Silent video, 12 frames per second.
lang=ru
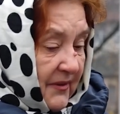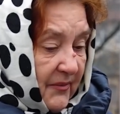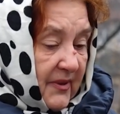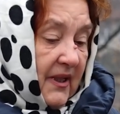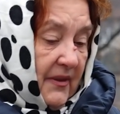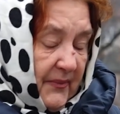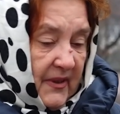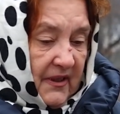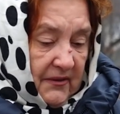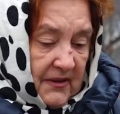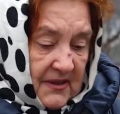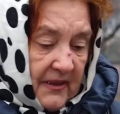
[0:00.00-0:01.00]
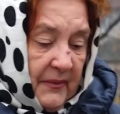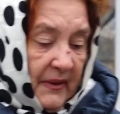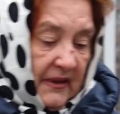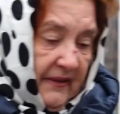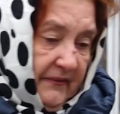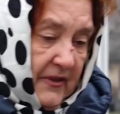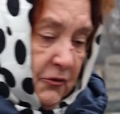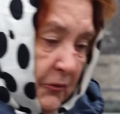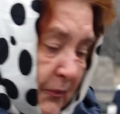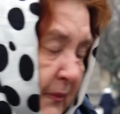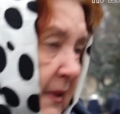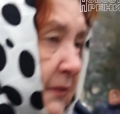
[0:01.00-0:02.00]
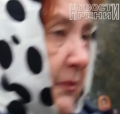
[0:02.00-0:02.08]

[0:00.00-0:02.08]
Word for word: было мир. Самое главное, чтобы мир